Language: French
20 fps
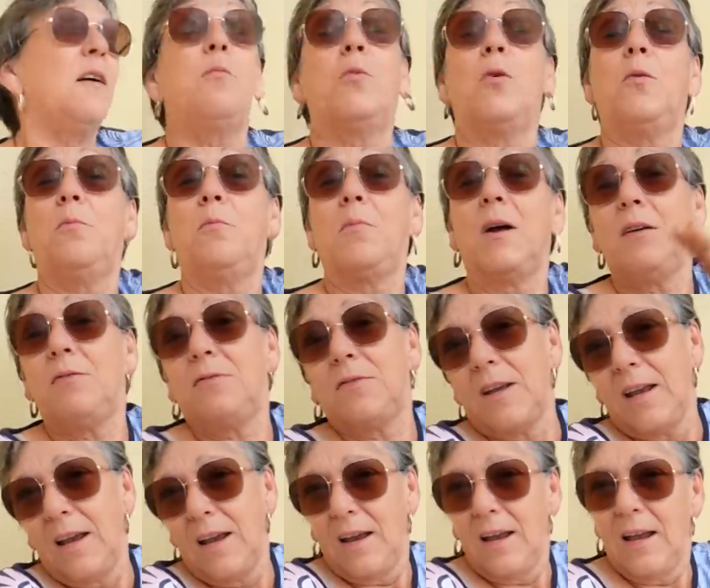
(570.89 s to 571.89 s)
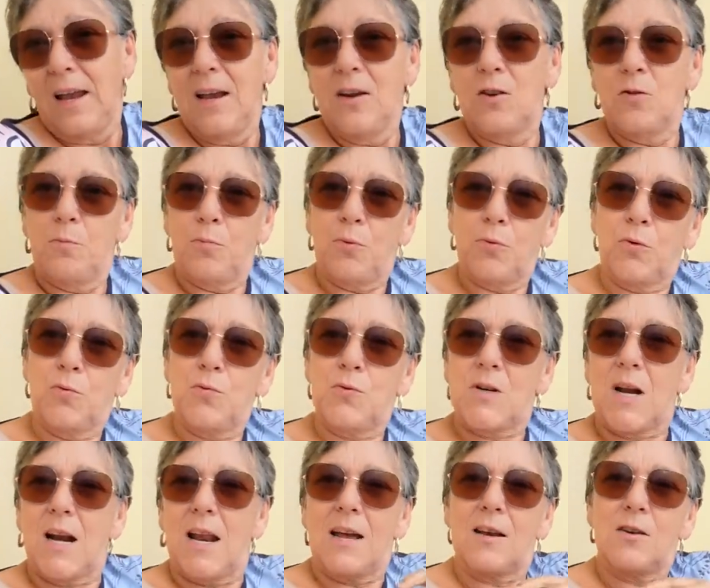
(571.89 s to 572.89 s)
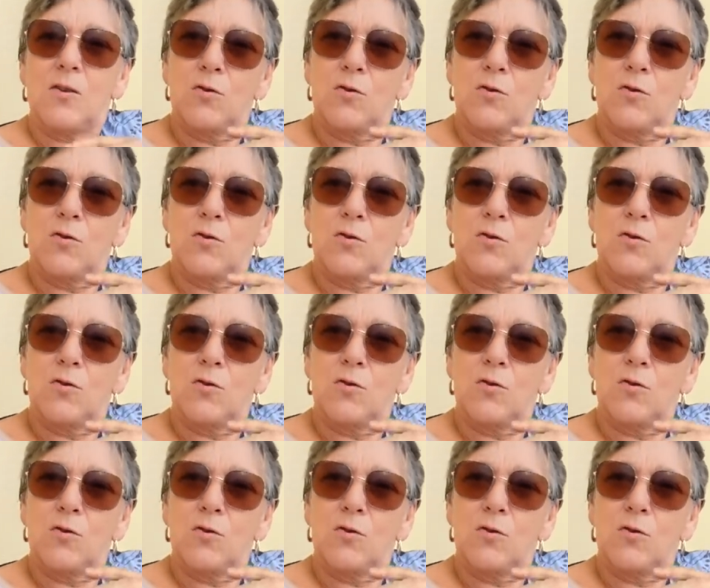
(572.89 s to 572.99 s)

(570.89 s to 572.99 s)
Bon, bref pour tout cela,